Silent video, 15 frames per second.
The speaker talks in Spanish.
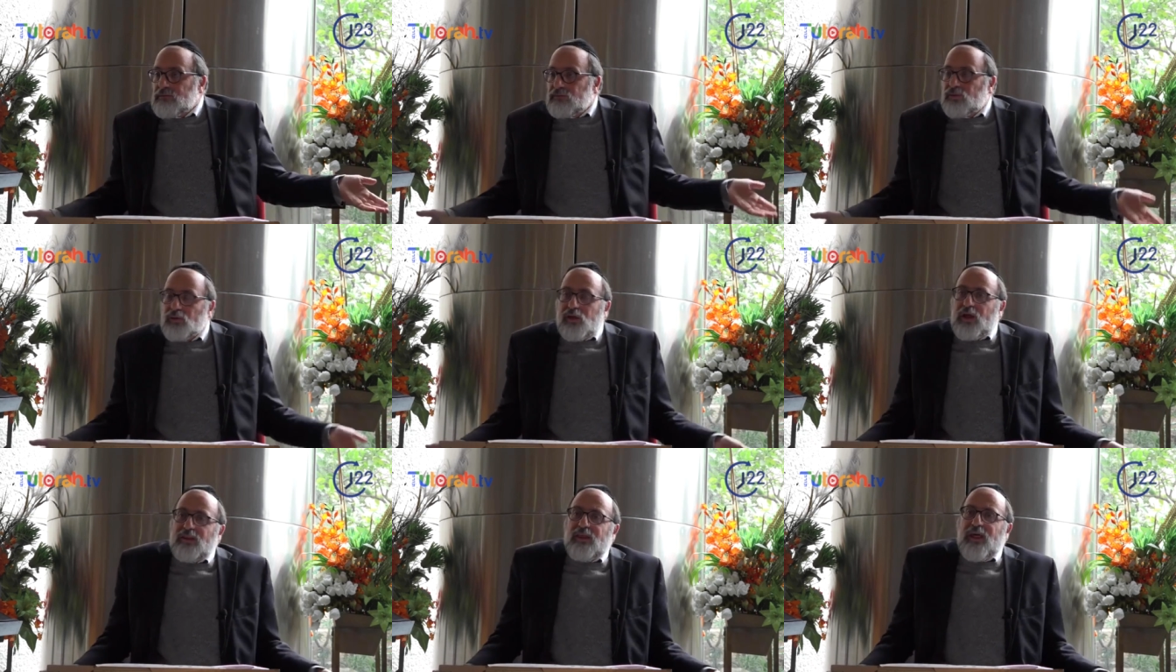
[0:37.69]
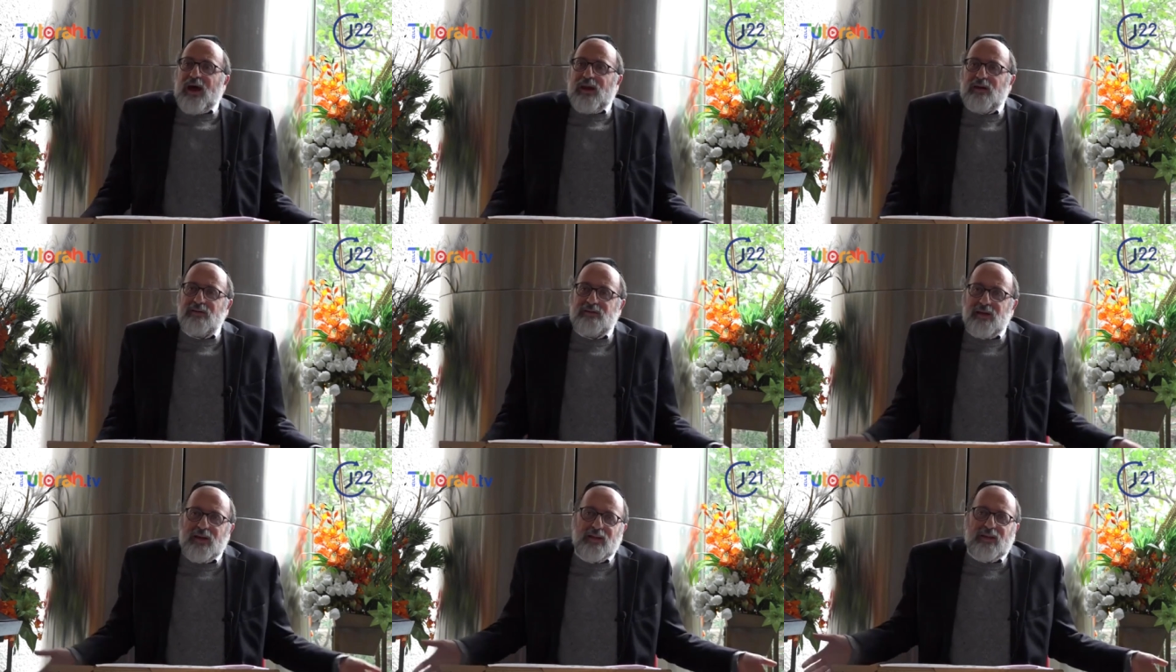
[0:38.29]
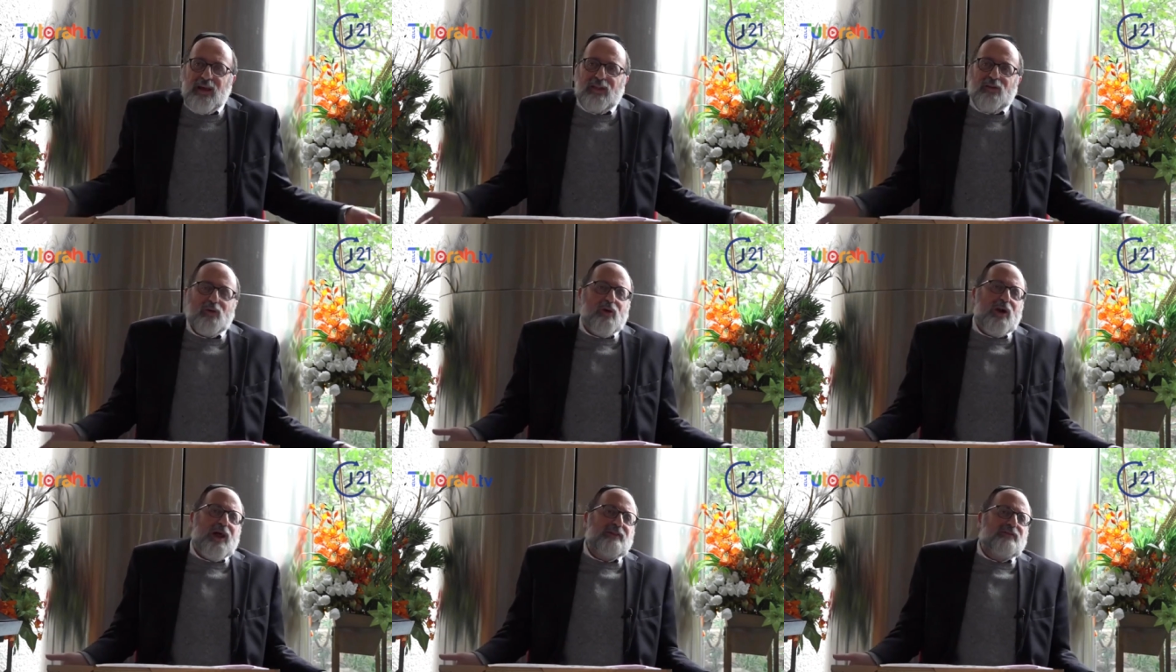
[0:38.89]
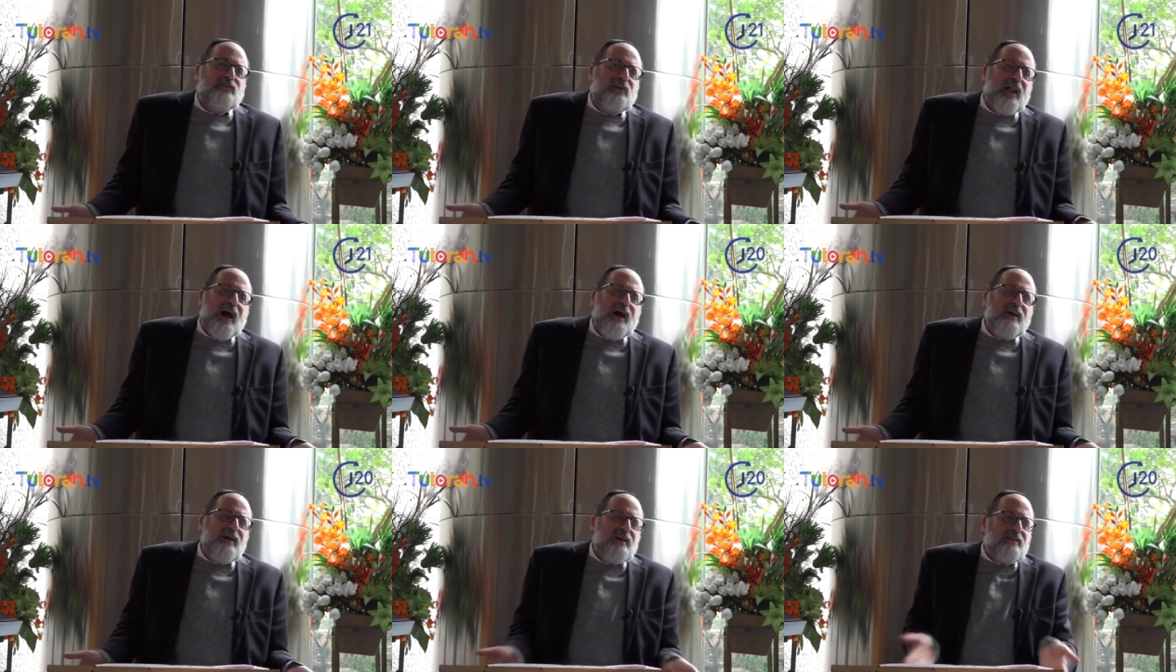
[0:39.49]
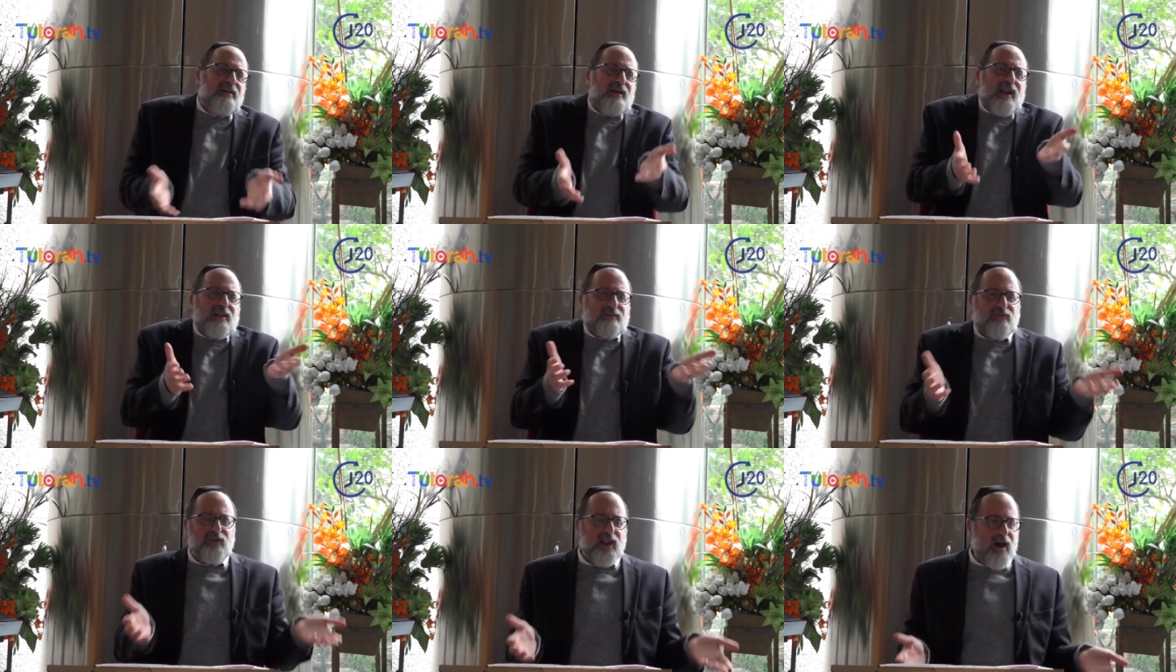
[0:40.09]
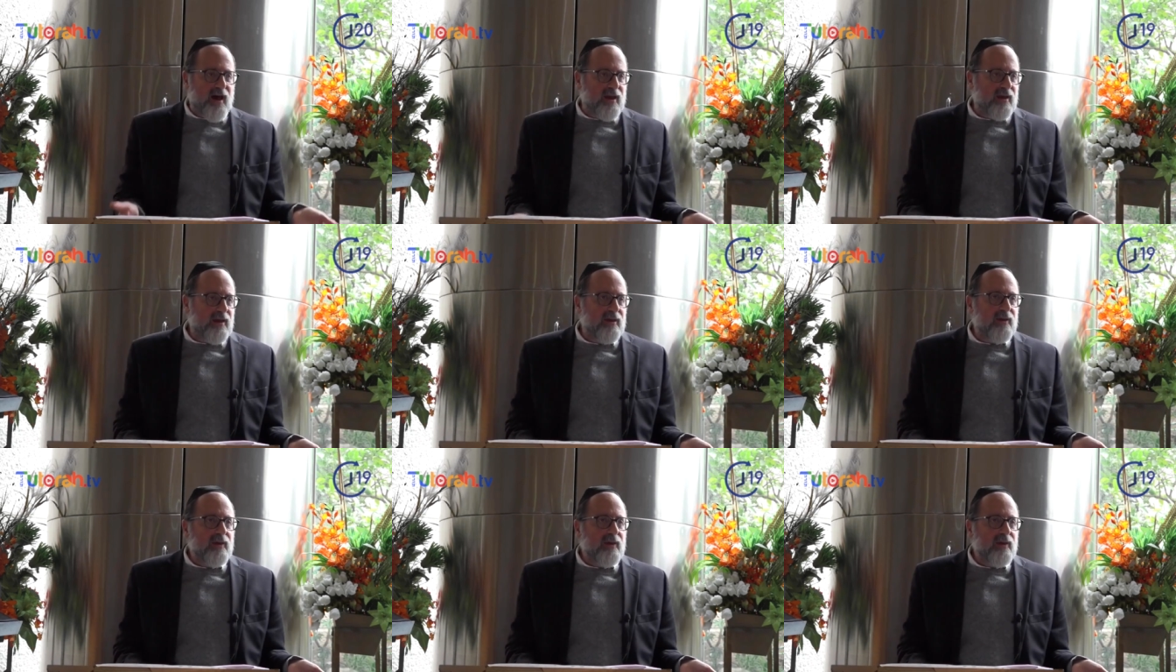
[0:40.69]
¿Por qué te, da, si te tocó la tfilá ahí? Di la tfilá ahí.